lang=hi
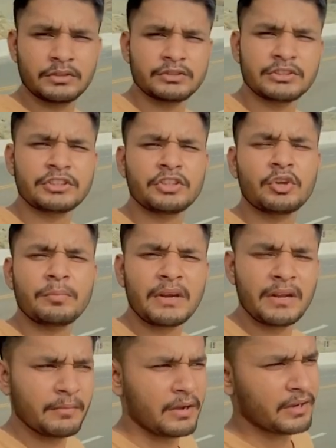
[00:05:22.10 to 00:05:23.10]
जितने ऊपर
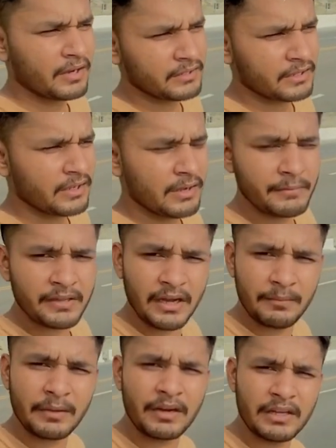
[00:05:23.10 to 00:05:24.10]
हम आना था हम
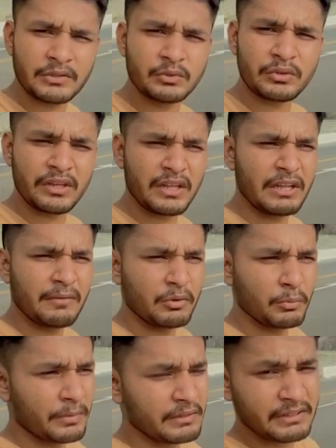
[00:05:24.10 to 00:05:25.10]
यहाँ पर आ चुके हैं
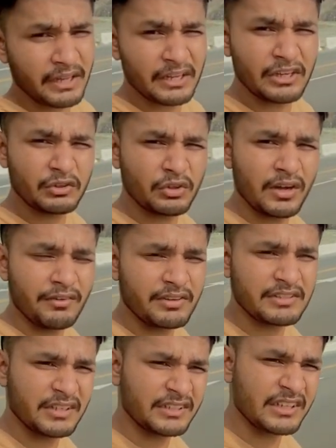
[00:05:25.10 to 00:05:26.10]
ऊपर जाएंगे तो काफ़ी
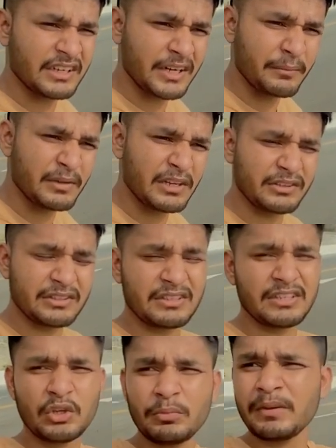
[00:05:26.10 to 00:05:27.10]
ज़्यादा गर्मी है तो
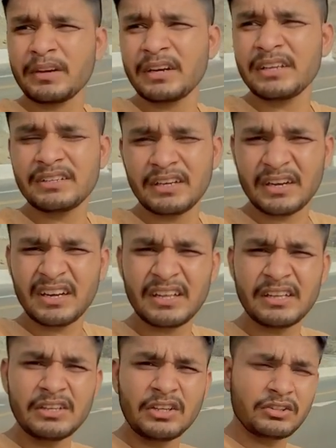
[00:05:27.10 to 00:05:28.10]
इसलिए ऊपर नहीं जा रहे
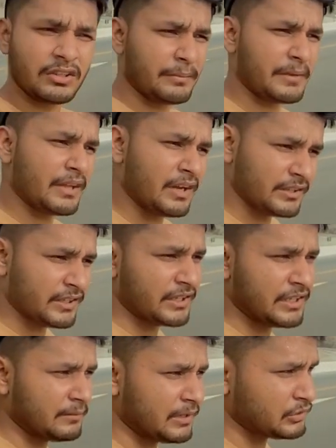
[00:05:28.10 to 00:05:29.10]
हैं तो अभी यहाँ तक
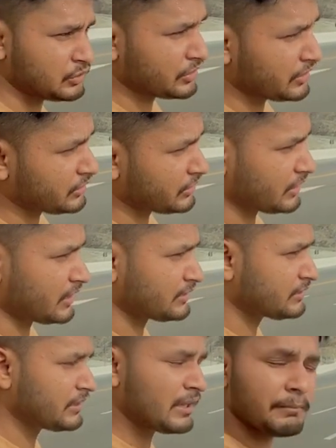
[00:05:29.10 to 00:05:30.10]
ही हम आ चुके हैं तो यहाँ
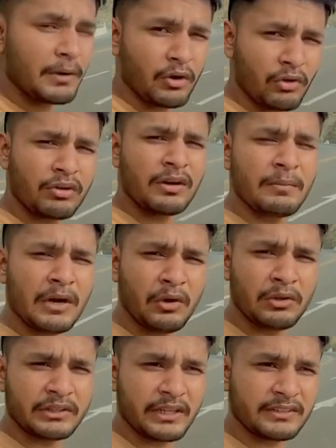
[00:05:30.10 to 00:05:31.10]
से आप पहाड़ों का
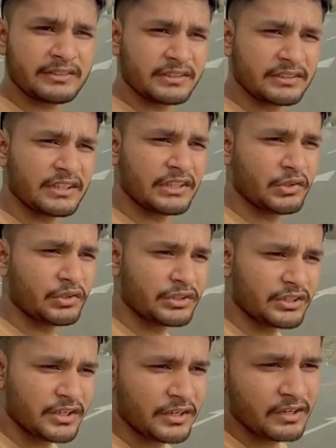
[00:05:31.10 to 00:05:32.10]
माहौल देख सकते हैं जो
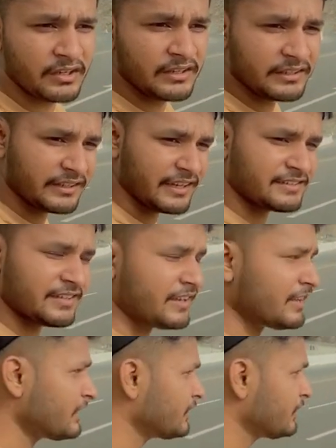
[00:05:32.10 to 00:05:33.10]
कितना कैसा है